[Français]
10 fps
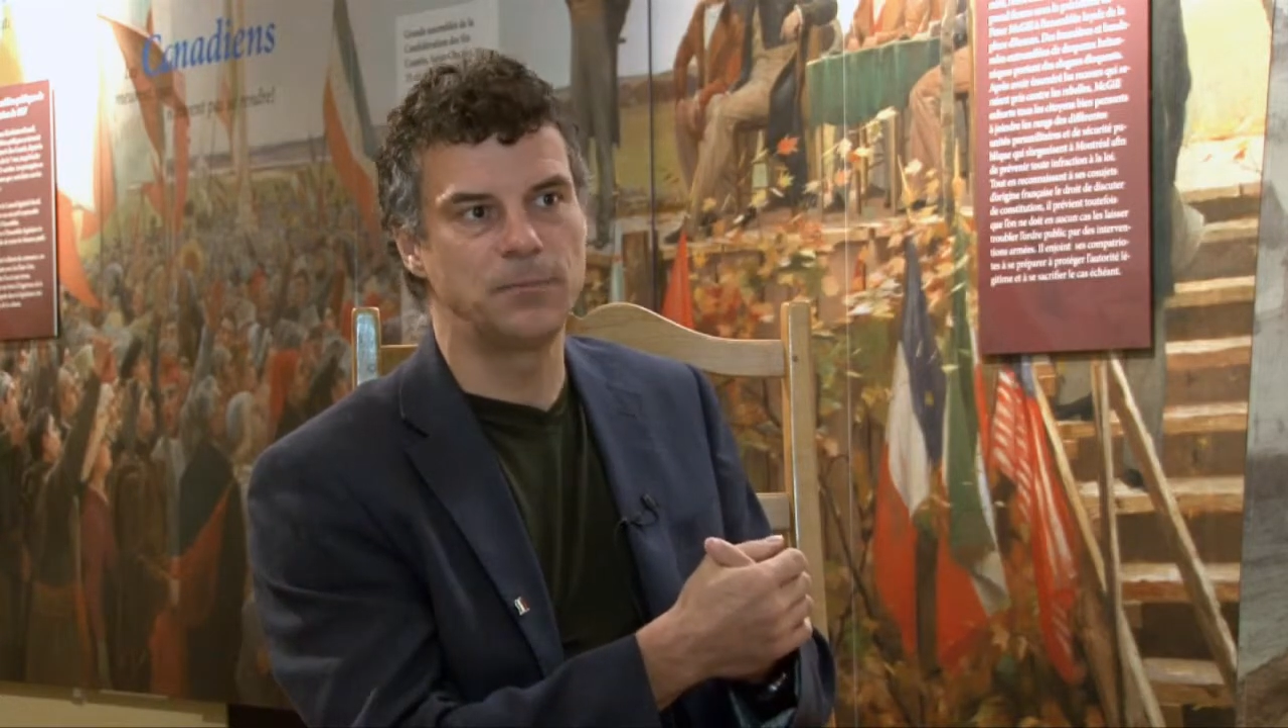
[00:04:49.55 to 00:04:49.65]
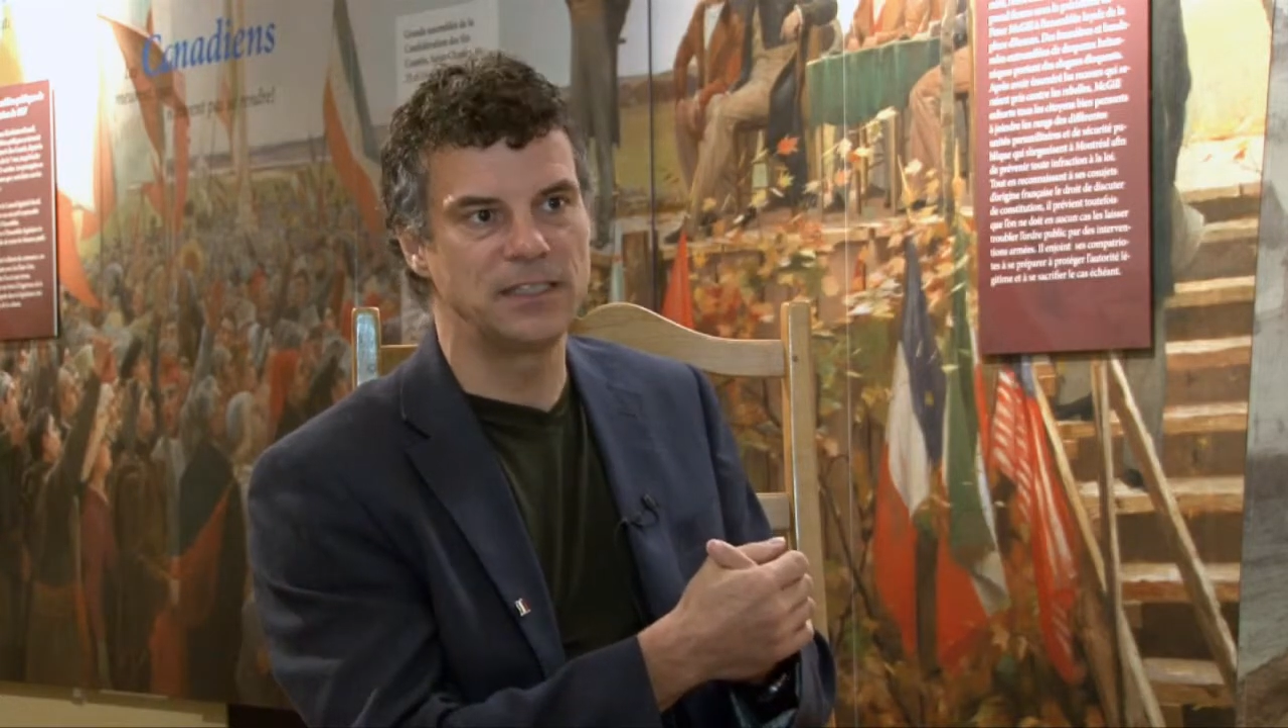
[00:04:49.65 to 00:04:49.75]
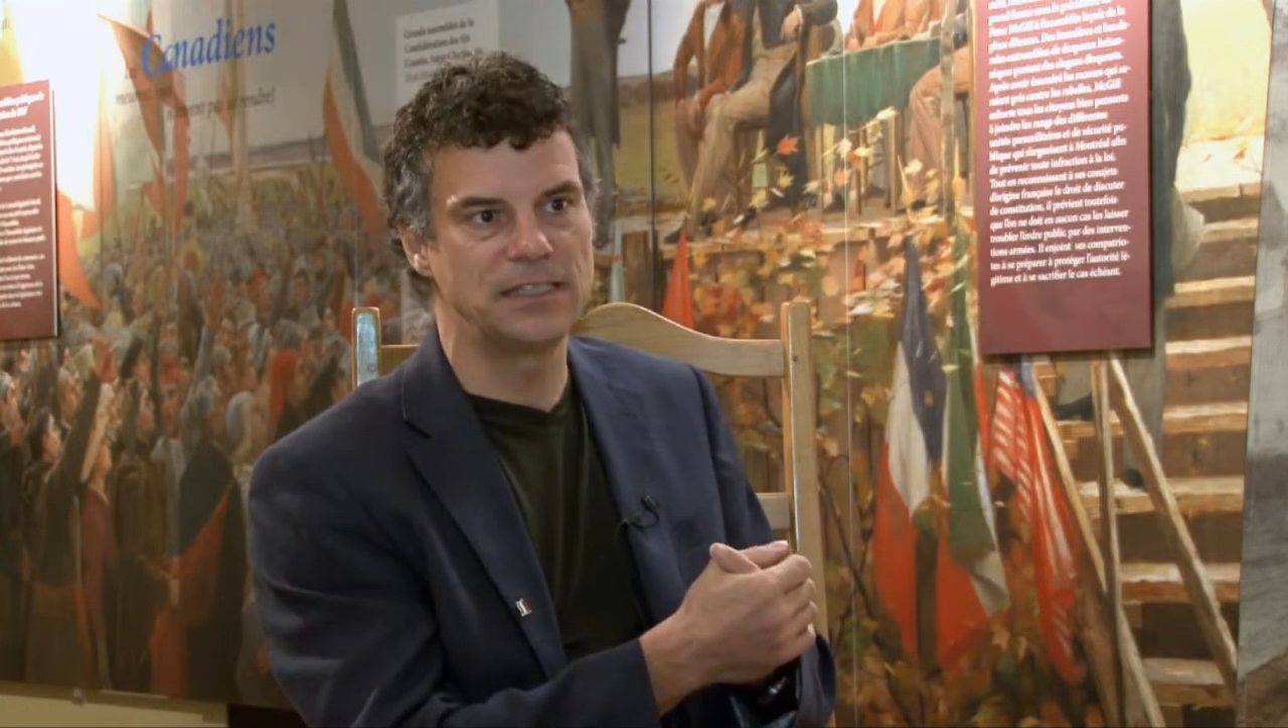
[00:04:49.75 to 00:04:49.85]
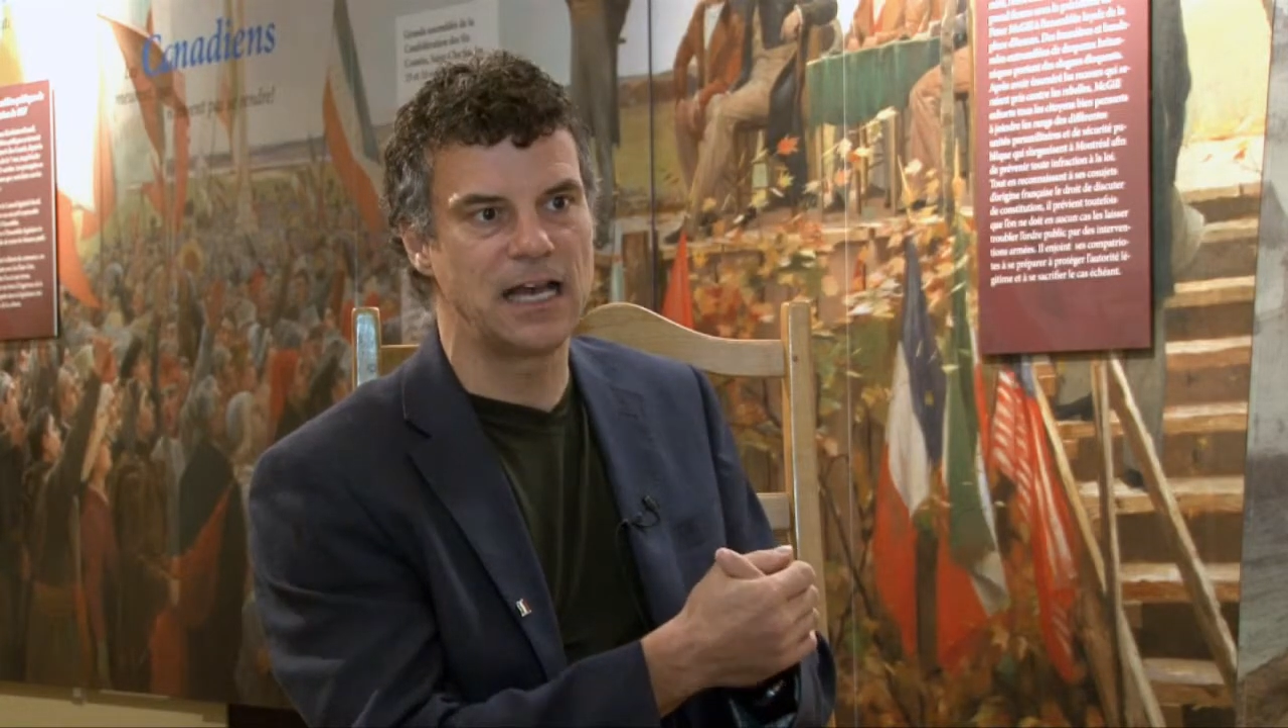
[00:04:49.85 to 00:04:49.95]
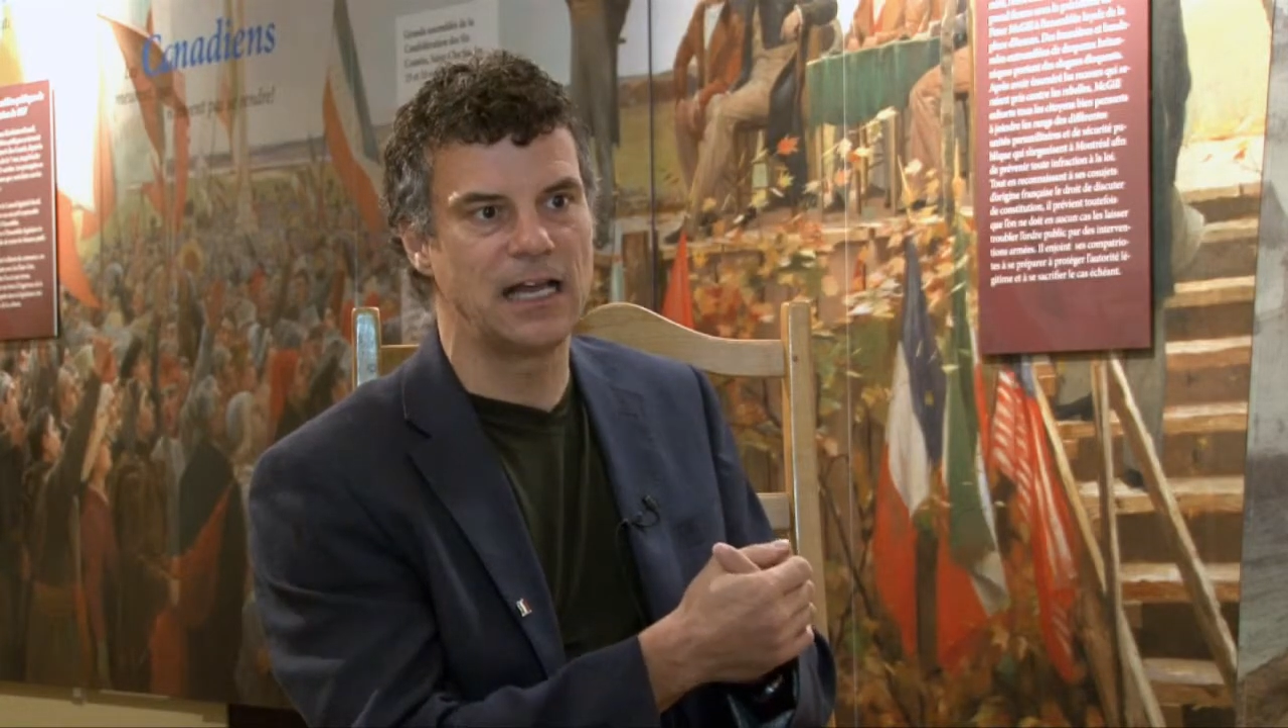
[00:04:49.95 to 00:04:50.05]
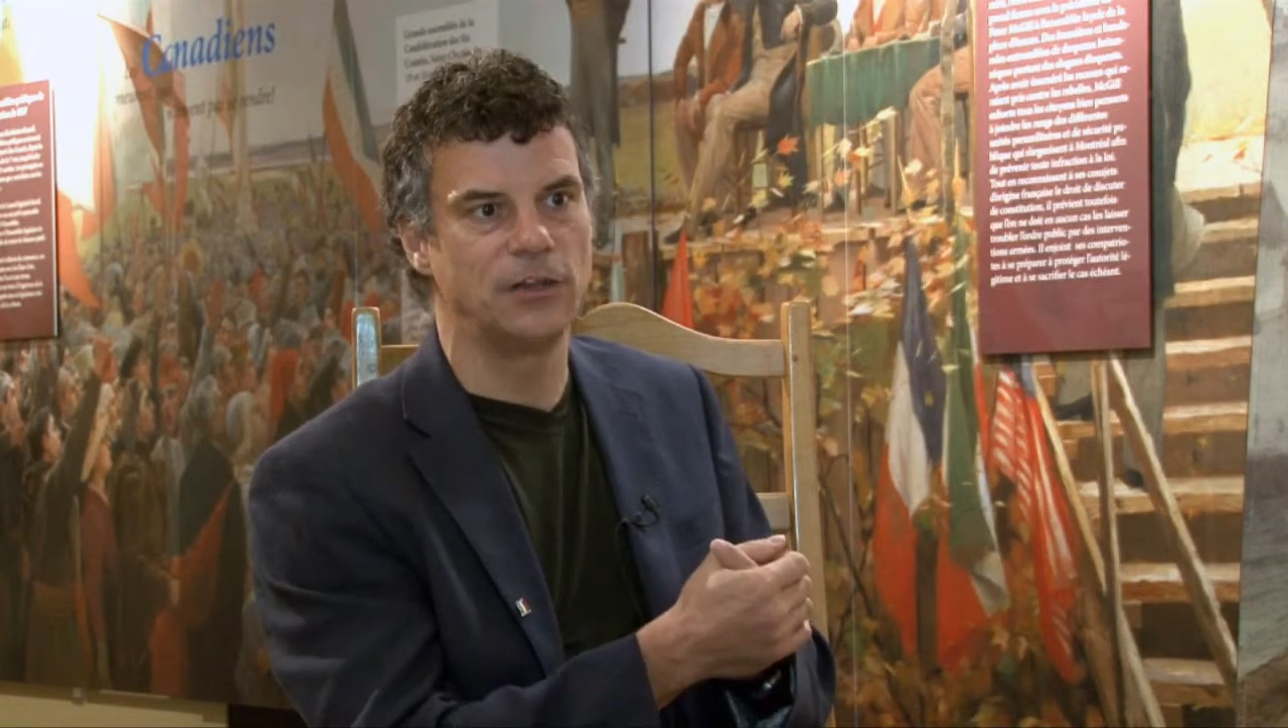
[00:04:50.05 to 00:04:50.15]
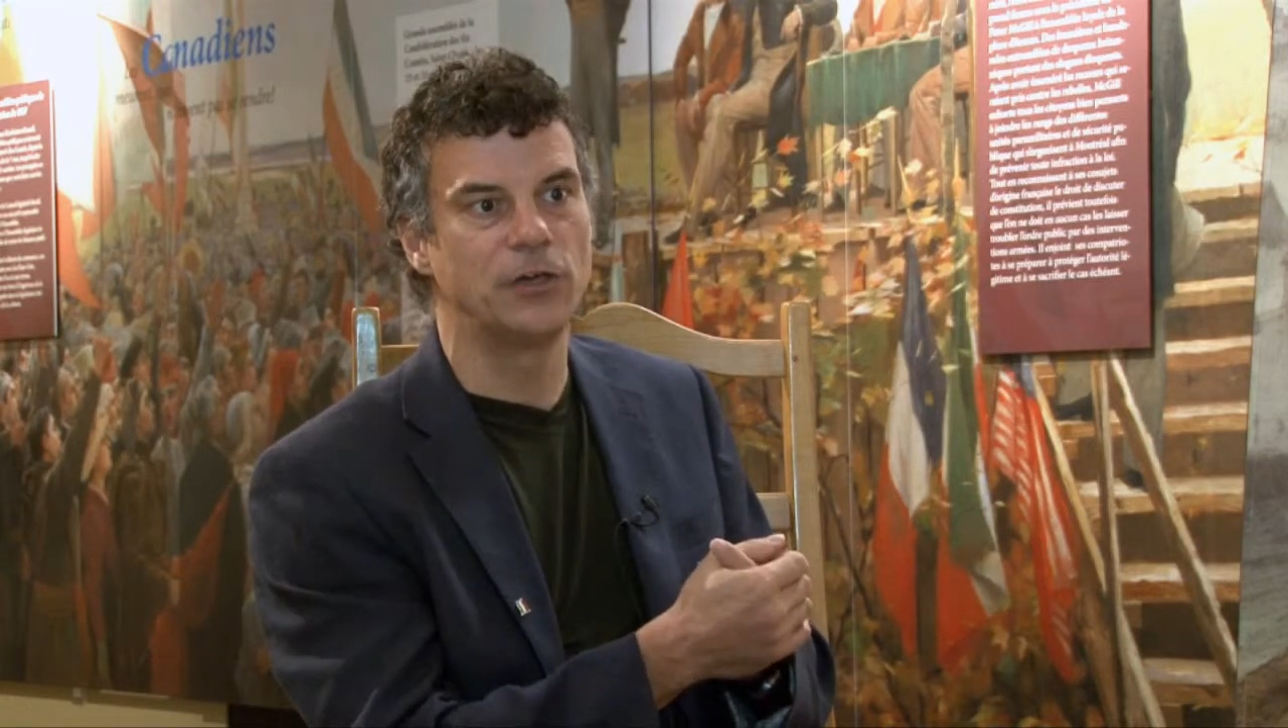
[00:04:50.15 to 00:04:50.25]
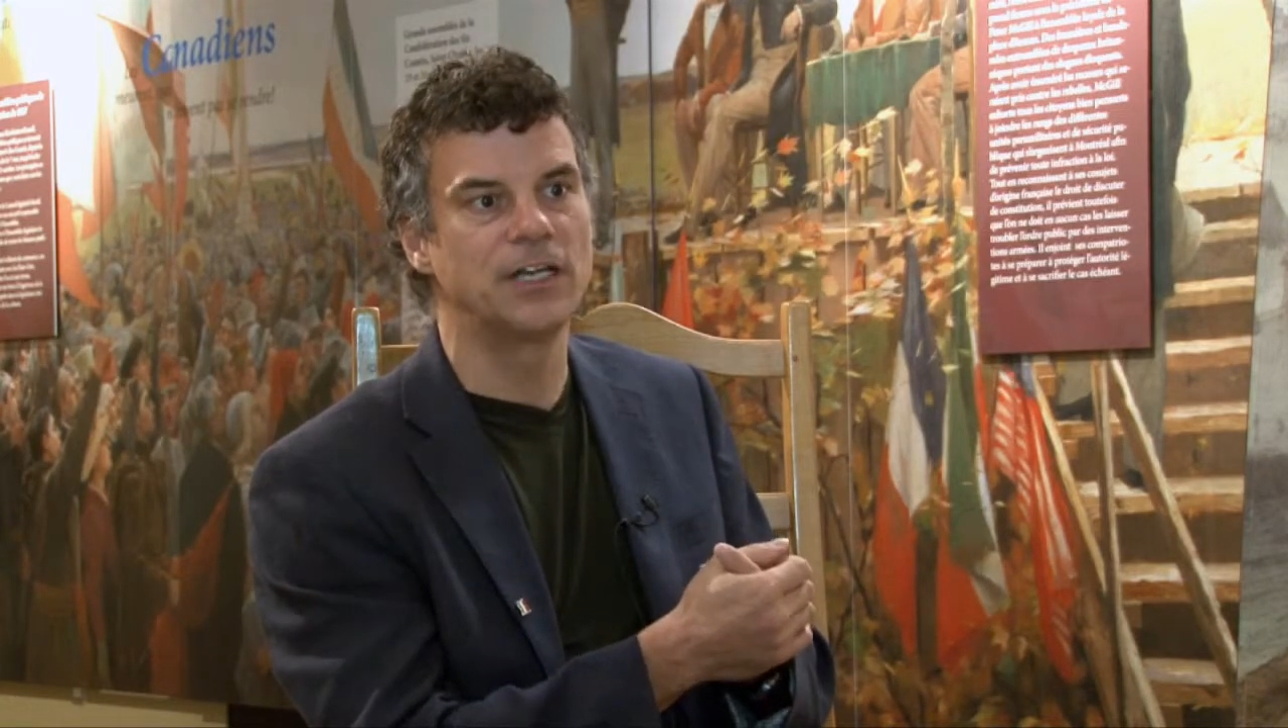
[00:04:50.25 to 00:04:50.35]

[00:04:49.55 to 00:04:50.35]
spécial